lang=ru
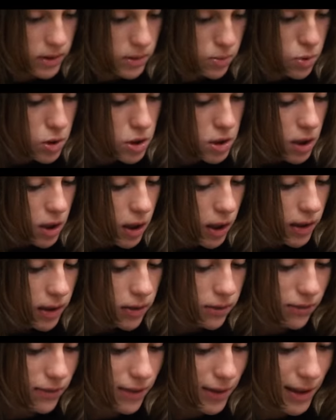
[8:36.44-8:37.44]
Возможно,
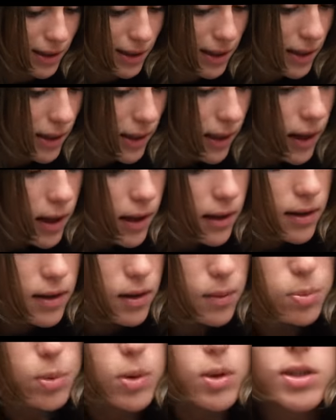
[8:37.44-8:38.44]
они выиграли
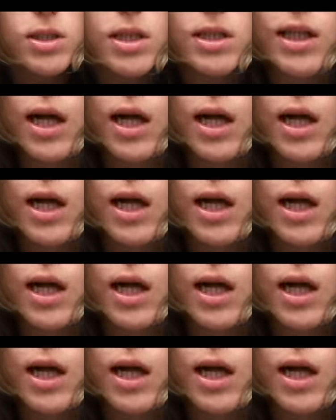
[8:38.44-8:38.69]
или просто